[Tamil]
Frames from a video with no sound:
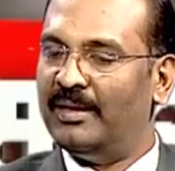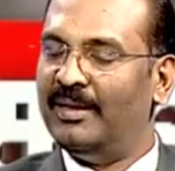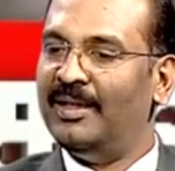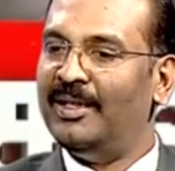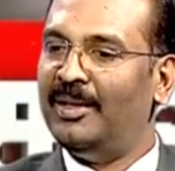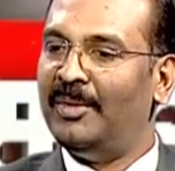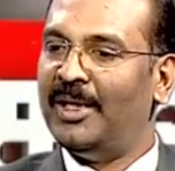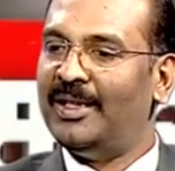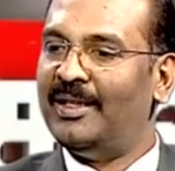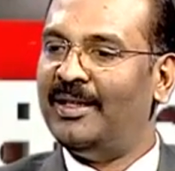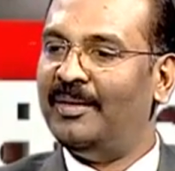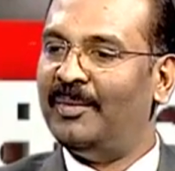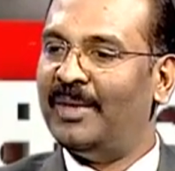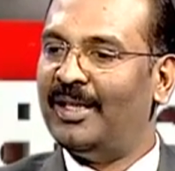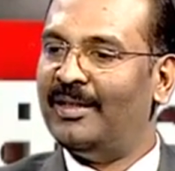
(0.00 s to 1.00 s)
இந்த மாதிரி
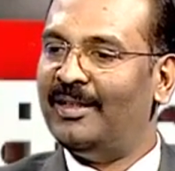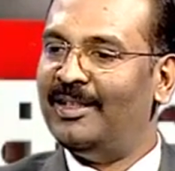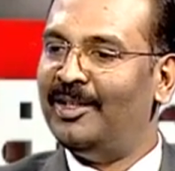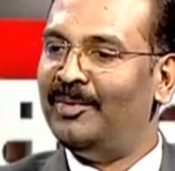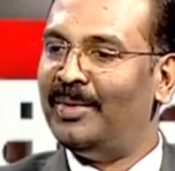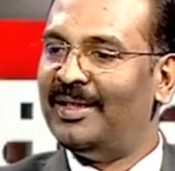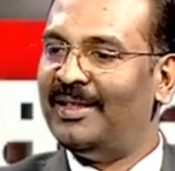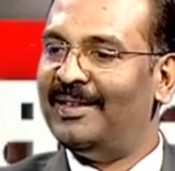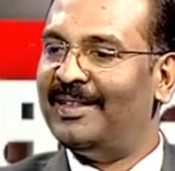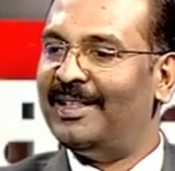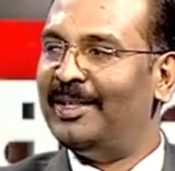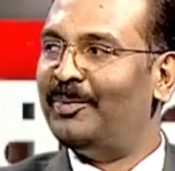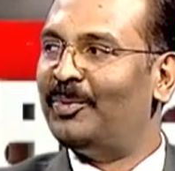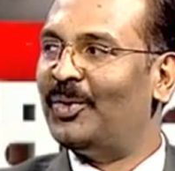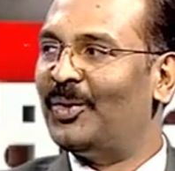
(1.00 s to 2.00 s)
மனிதன் இன்பத்தை
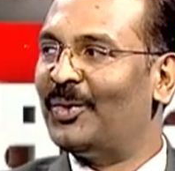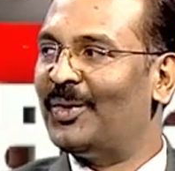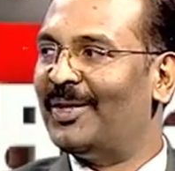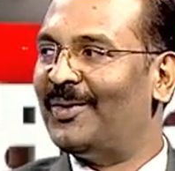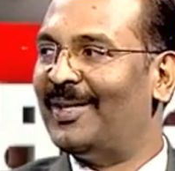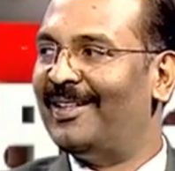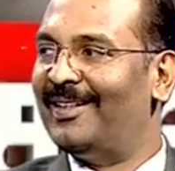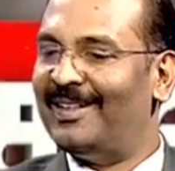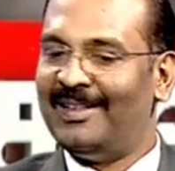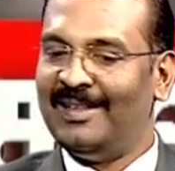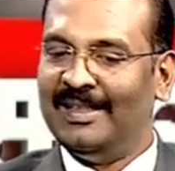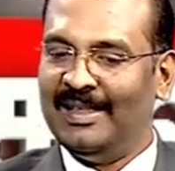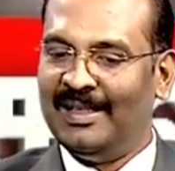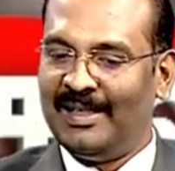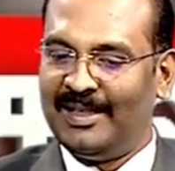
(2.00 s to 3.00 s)
தேடி போகக்கூடிய வழியில்
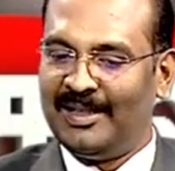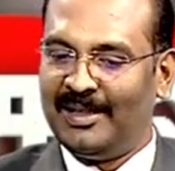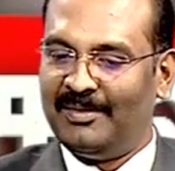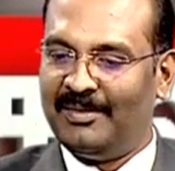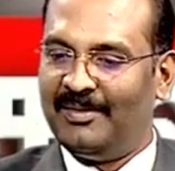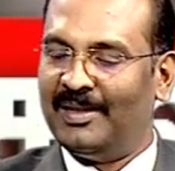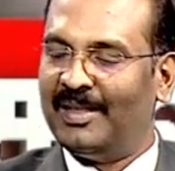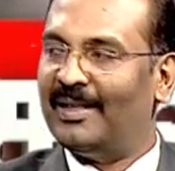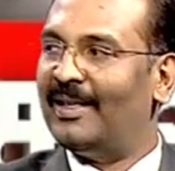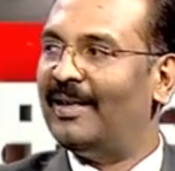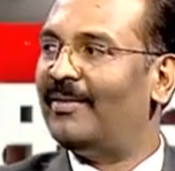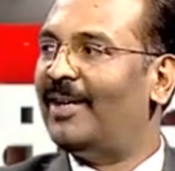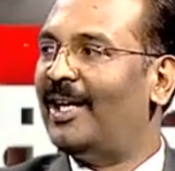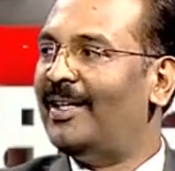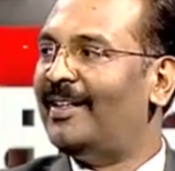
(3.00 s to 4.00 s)
அந்த
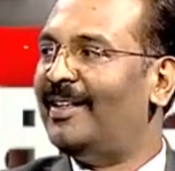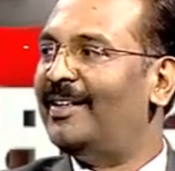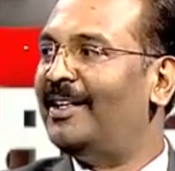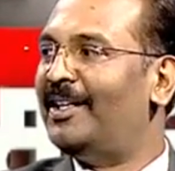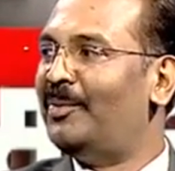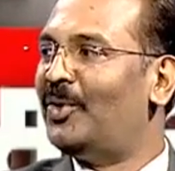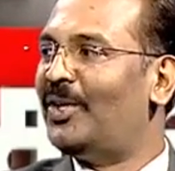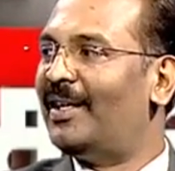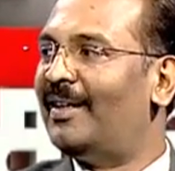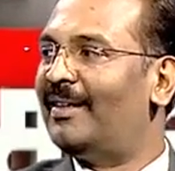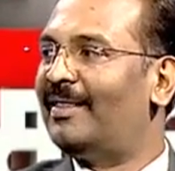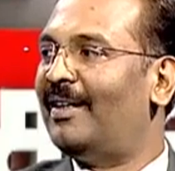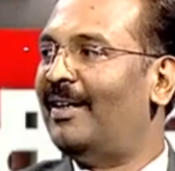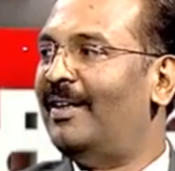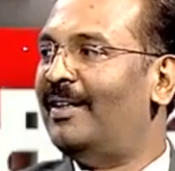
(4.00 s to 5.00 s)
வாழ்க்கை நெறிமுறைகளை
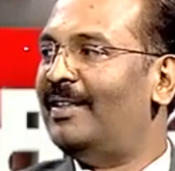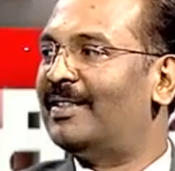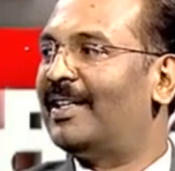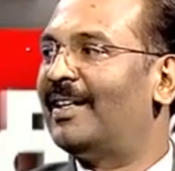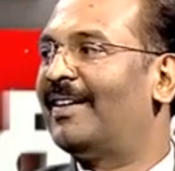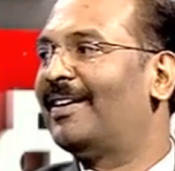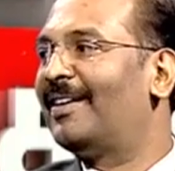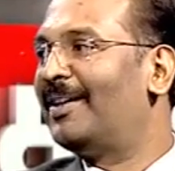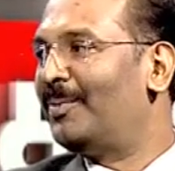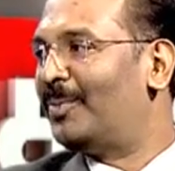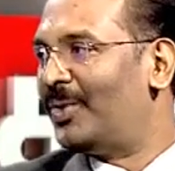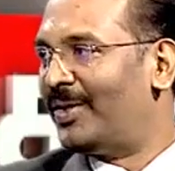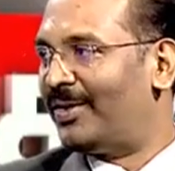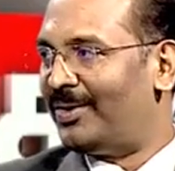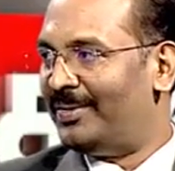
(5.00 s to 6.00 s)
தாண்டி சில இடங்களில்
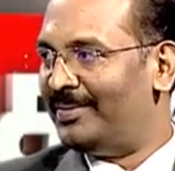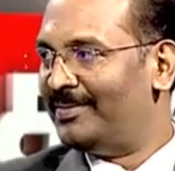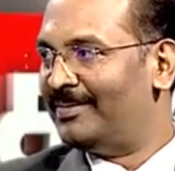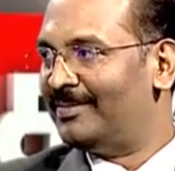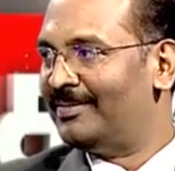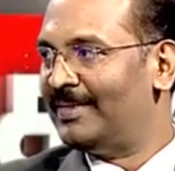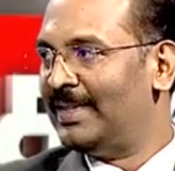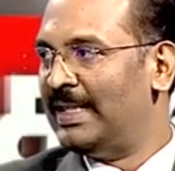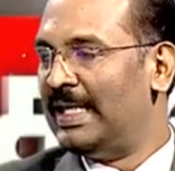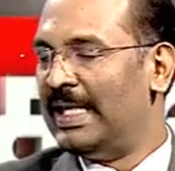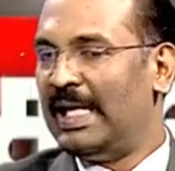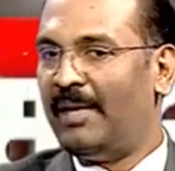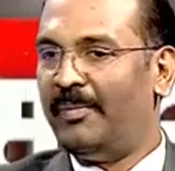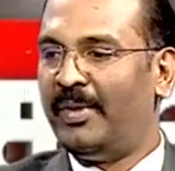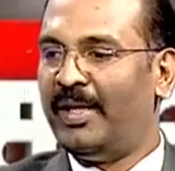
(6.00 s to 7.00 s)
போயிடுறோம்
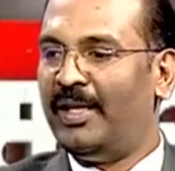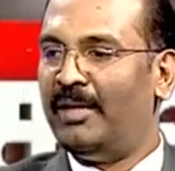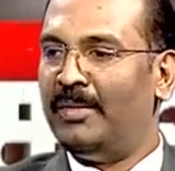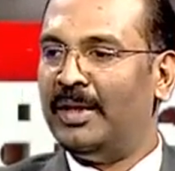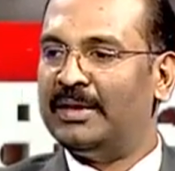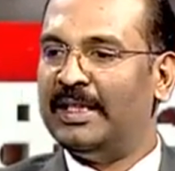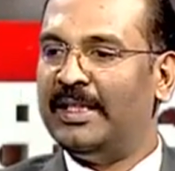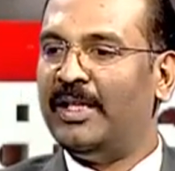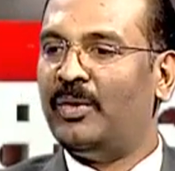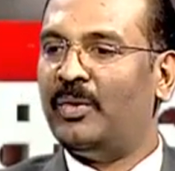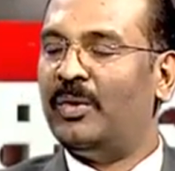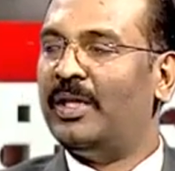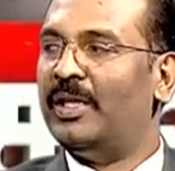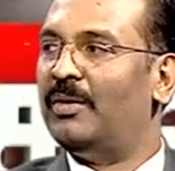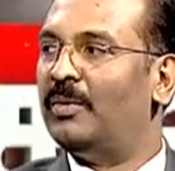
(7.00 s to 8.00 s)
அப்படி நம்ம
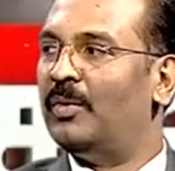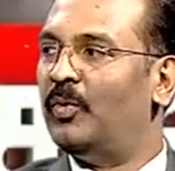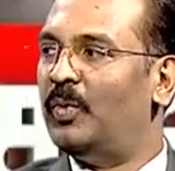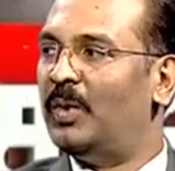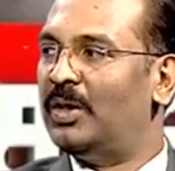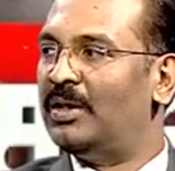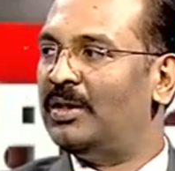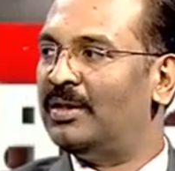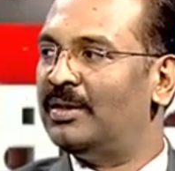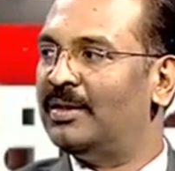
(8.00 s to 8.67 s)
செய்யக்கூடிய ஒவ்வொரு